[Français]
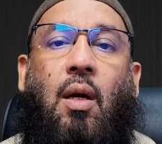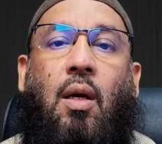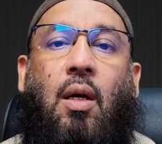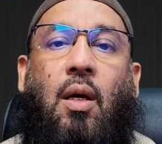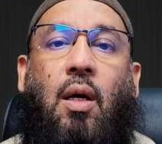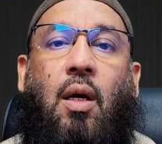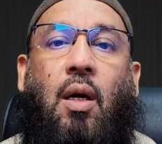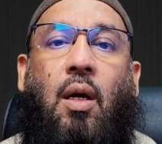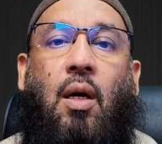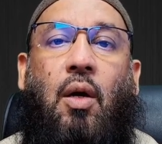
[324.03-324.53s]

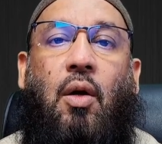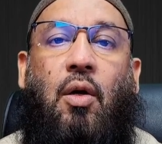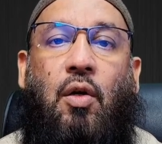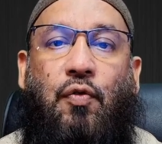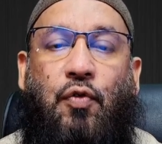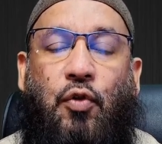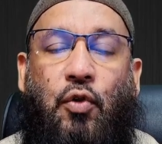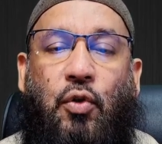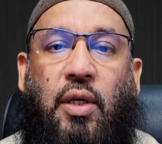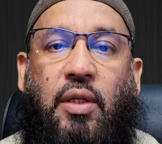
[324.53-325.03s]

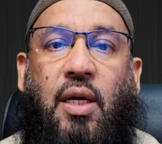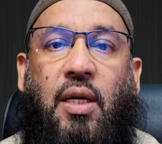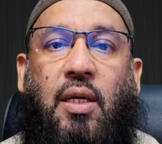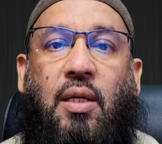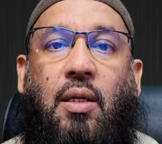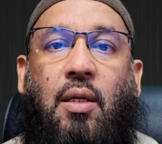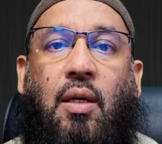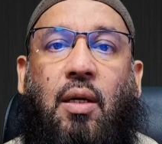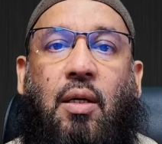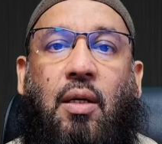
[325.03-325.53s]

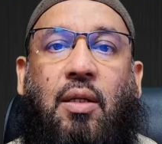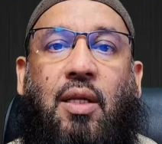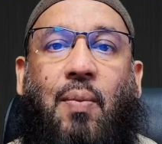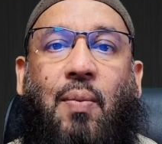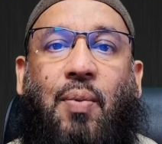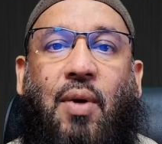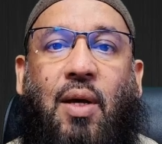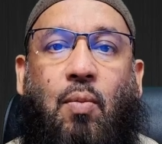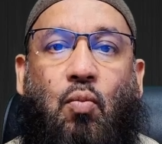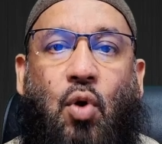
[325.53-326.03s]
euh,
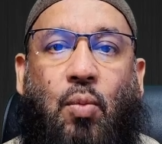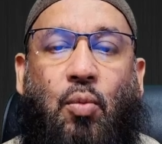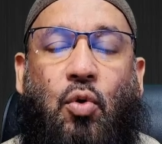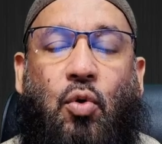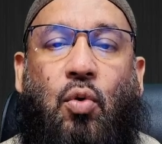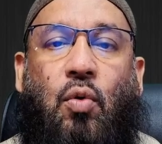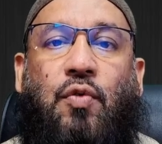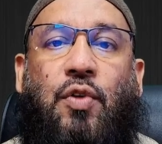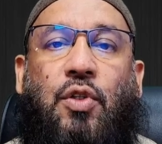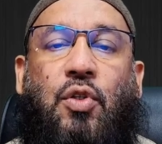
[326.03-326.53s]
d'après moi,
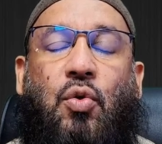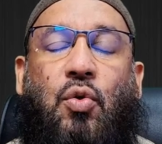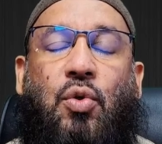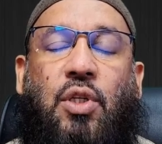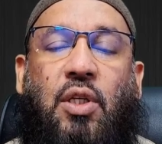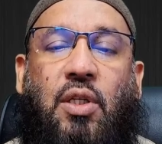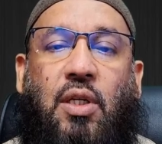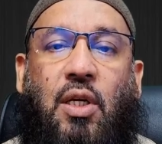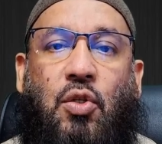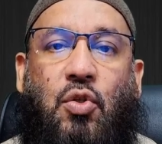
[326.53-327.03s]
ma
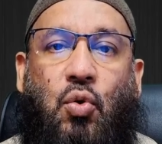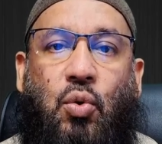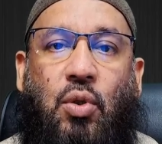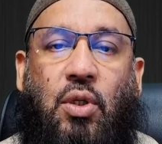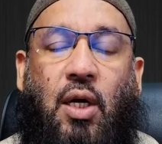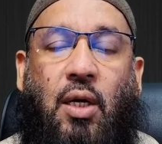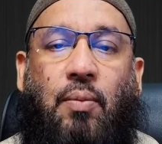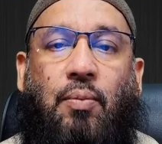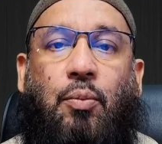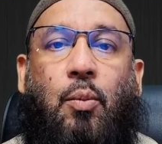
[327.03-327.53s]
conviction, c'est un
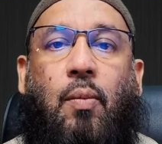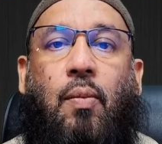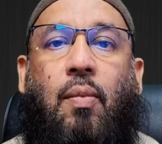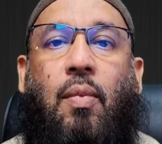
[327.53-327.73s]
sunna,